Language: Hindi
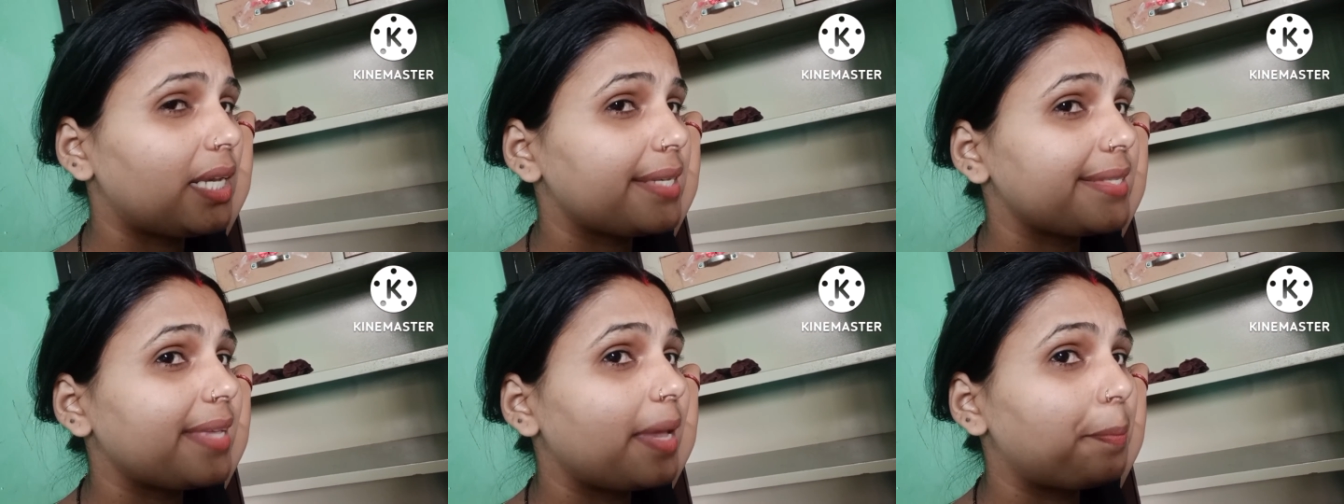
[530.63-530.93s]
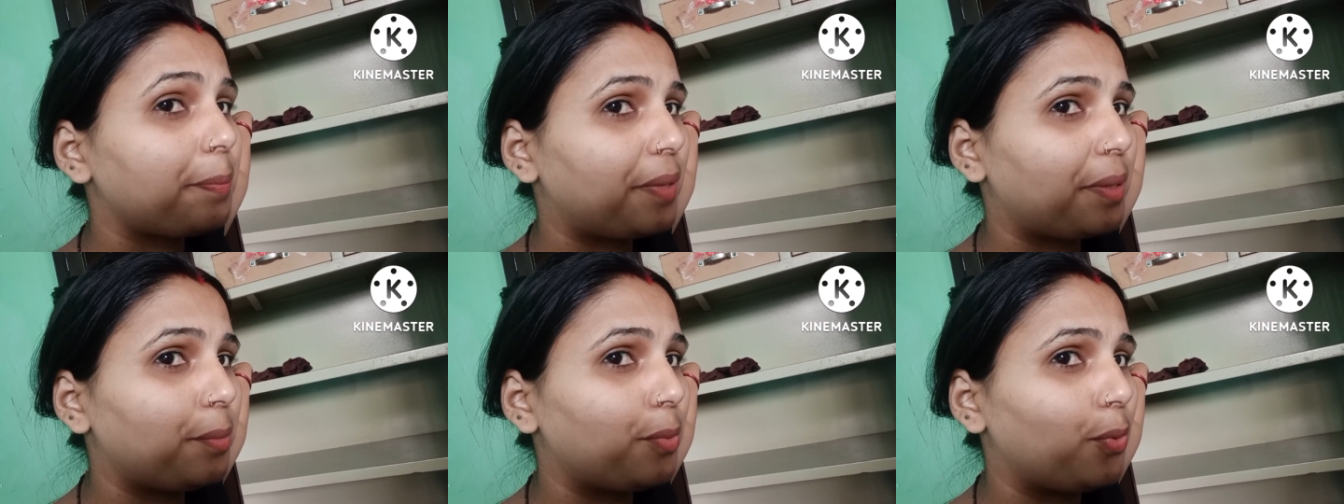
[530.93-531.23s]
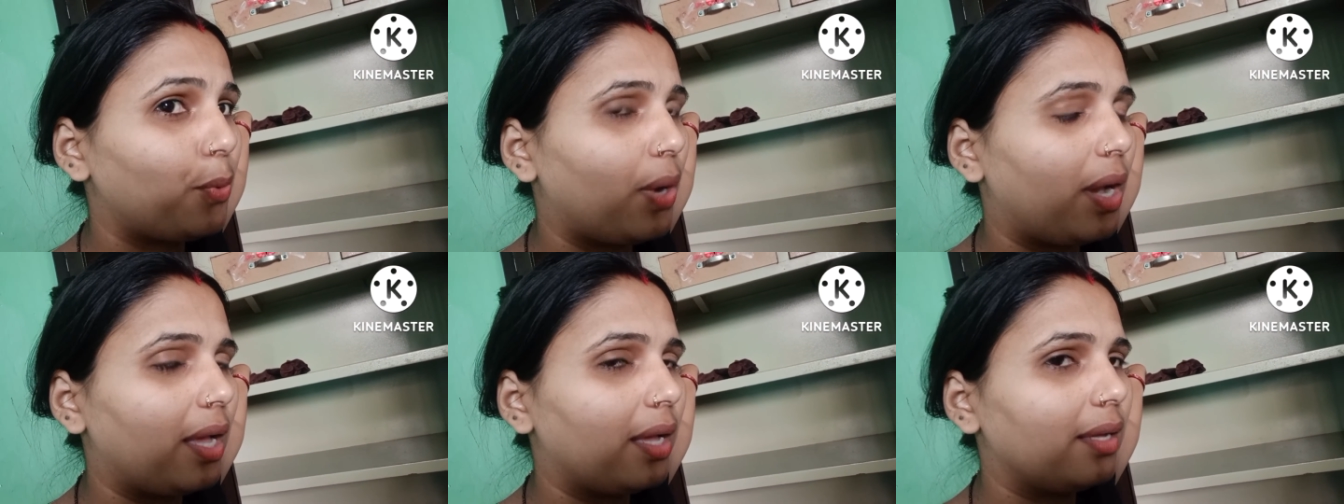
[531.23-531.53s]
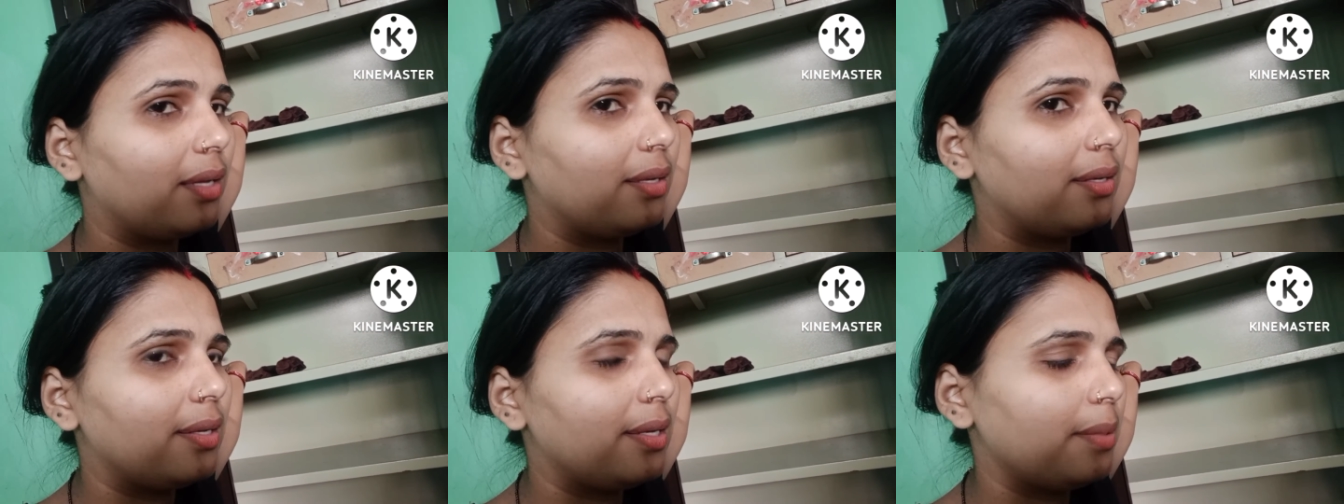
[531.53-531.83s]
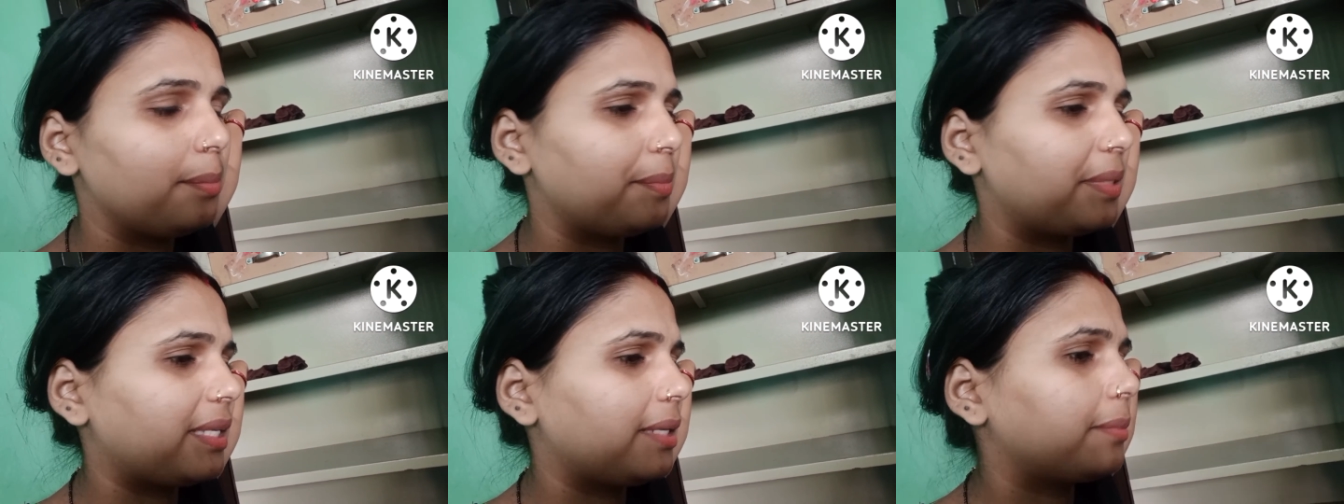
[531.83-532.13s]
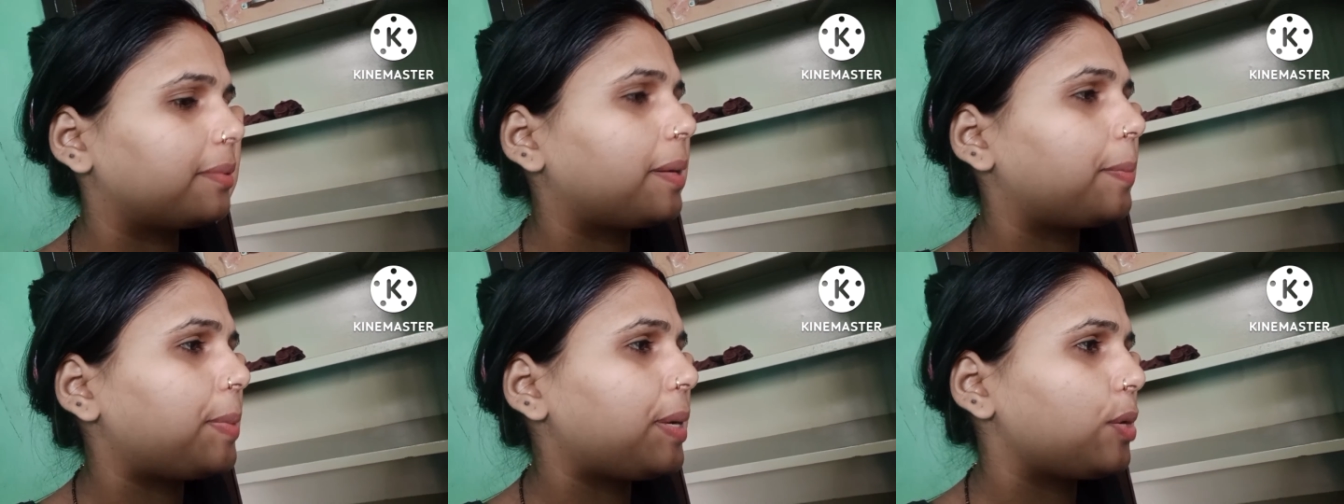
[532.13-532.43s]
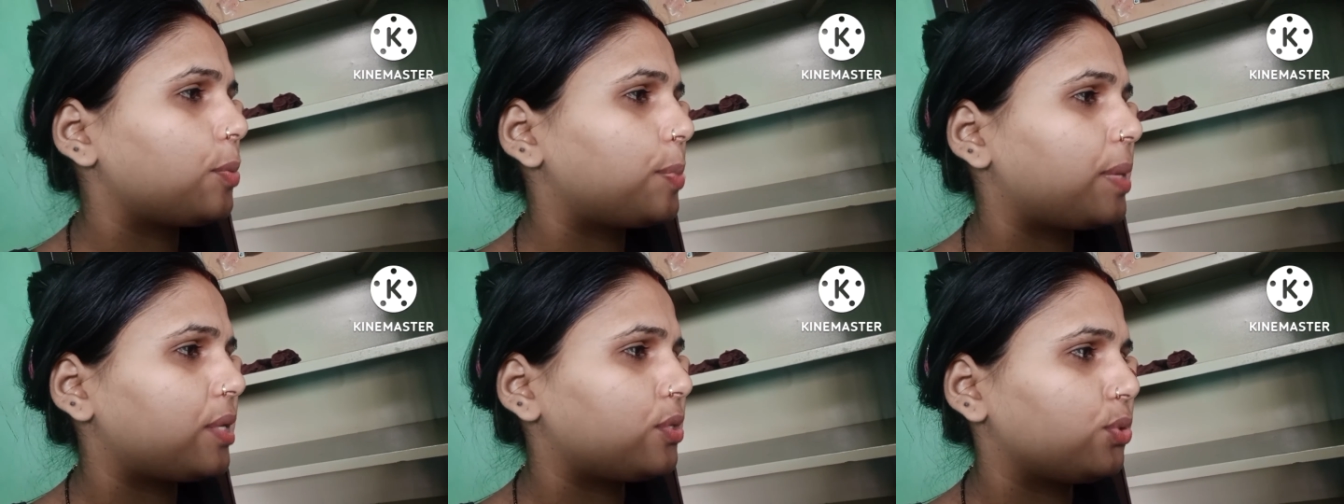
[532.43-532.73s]
का साफ कब होगा मतलब
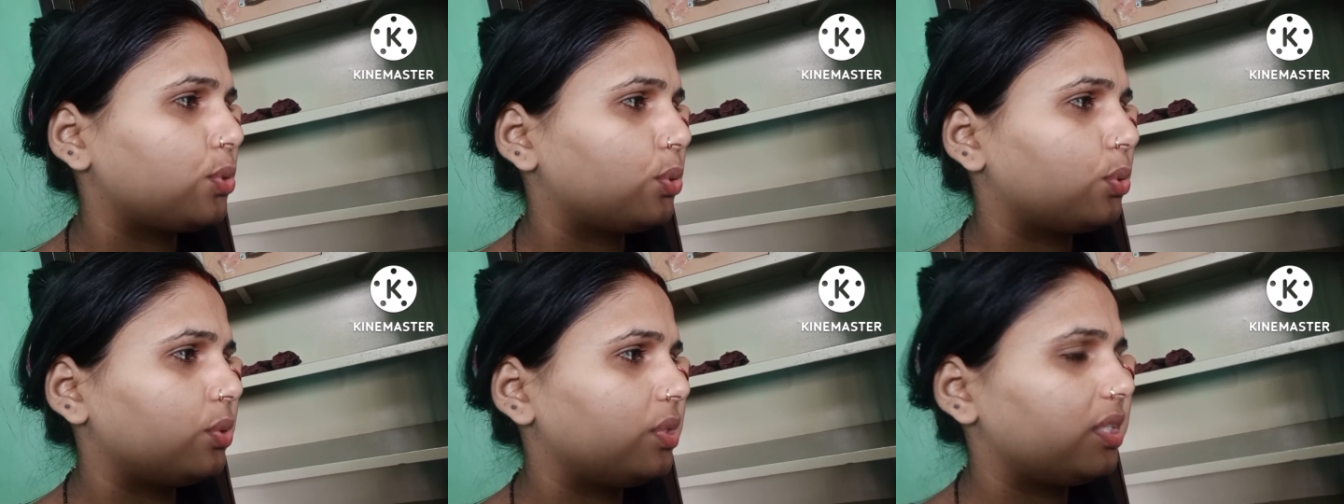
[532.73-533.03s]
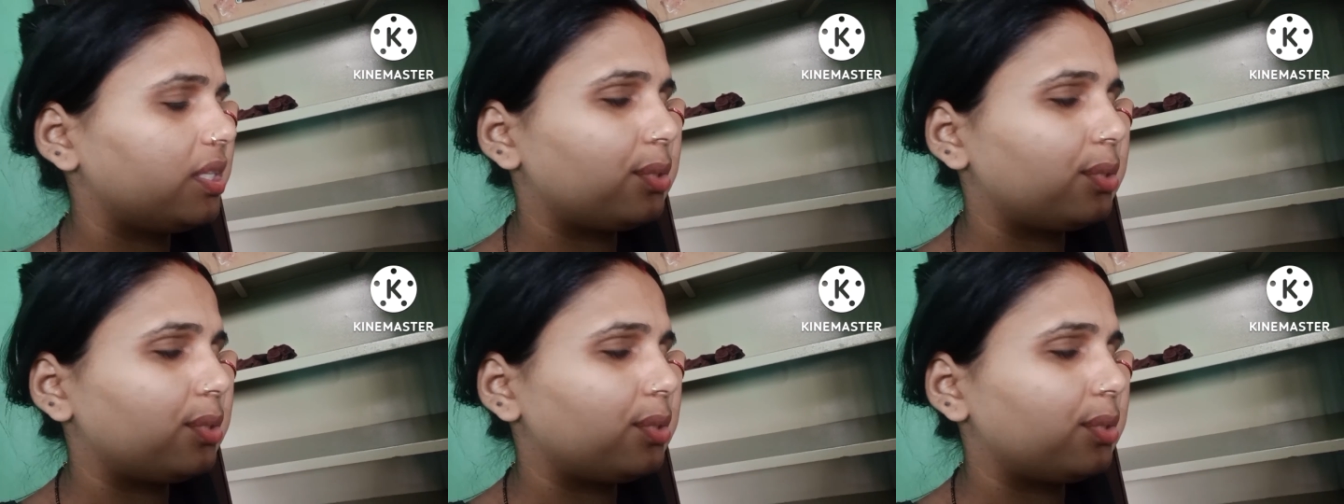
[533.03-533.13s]
कपड़ा उपड़ा जो